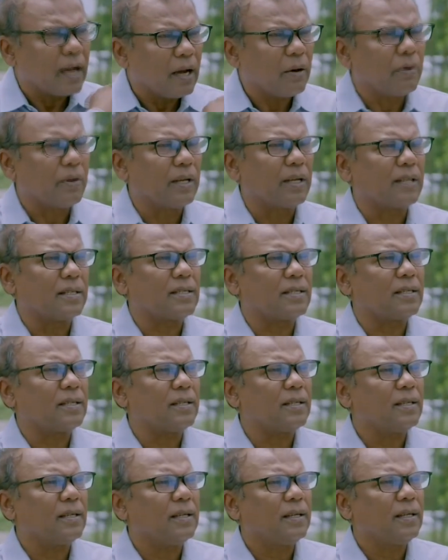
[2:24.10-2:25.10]
ঘা হয়ে গেছে
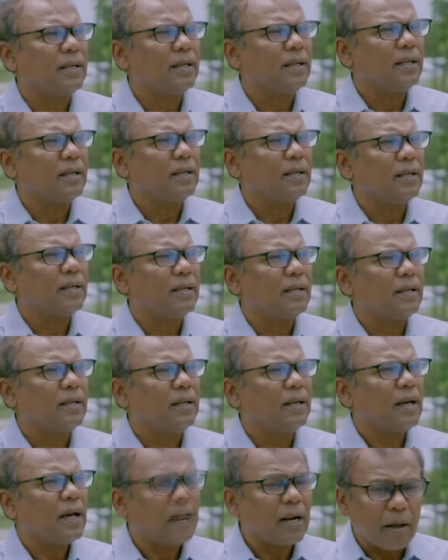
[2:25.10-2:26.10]

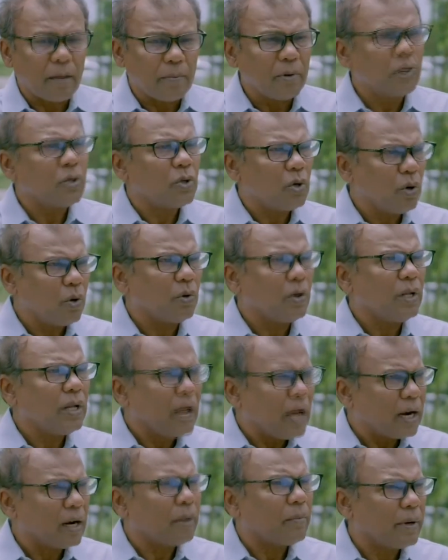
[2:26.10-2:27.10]
আর আমি শহরে
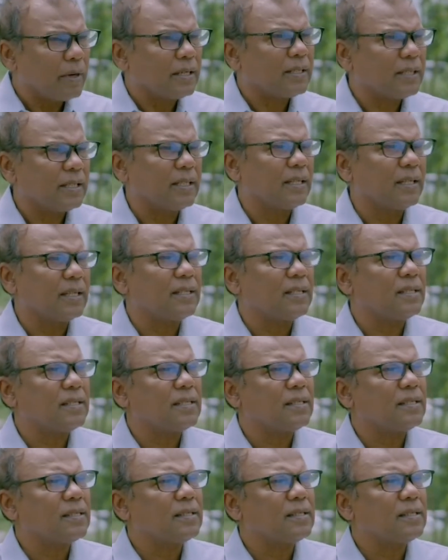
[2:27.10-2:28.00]
এসে থেকেছি